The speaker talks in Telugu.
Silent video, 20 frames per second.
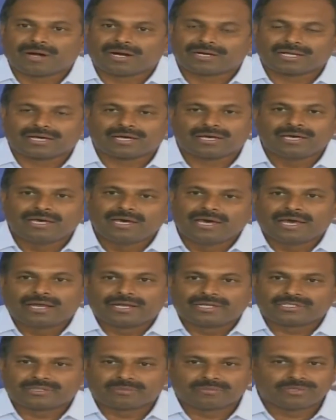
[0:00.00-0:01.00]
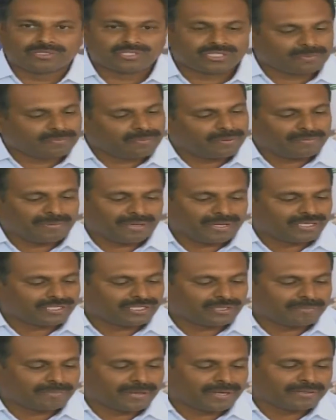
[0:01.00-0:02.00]
మాట నిజము అని చెప్పి మీరే
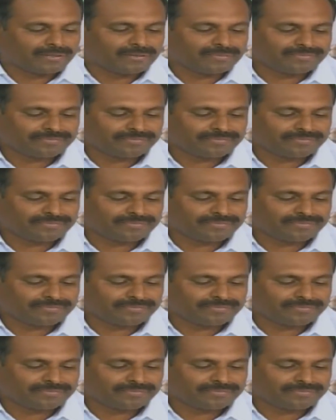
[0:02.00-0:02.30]
చెప్పారు